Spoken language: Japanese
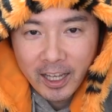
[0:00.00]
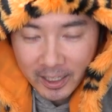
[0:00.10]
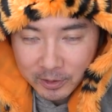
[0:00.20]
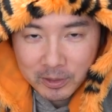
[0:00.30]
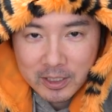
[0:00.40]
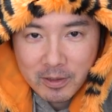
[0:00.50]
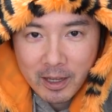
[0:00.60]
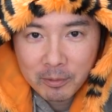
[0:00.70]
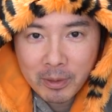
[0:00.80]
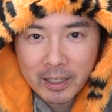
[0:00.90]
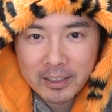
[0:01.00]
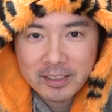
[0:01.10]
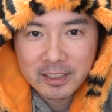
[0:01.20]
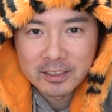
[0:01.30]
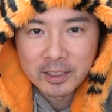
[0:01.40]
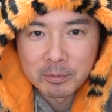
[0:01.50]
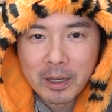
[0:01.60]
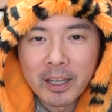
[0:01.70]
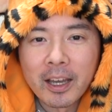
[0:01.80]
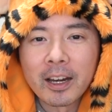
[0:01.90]
はい、こんにちは。前チャンネル
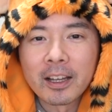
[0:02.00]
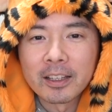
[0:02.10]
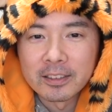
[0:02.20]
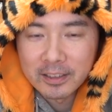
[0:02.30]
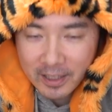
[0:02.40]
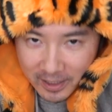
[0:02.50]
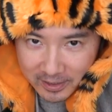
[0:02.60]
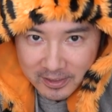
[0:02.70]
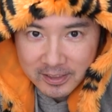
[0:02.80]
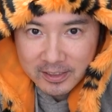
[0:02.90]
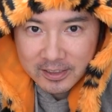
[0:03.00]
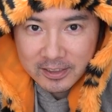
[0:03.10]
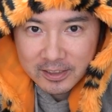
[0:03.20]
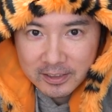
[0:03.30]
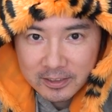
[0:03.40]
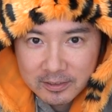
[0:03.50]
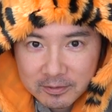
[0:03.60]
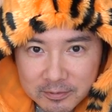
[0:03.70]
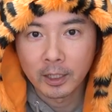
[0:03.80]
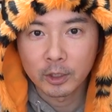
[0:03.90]
前原です。
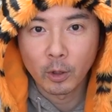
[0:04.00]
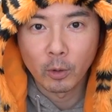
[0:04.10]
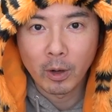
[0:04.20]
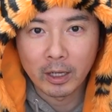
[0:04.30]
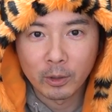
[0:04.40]
はい、今日は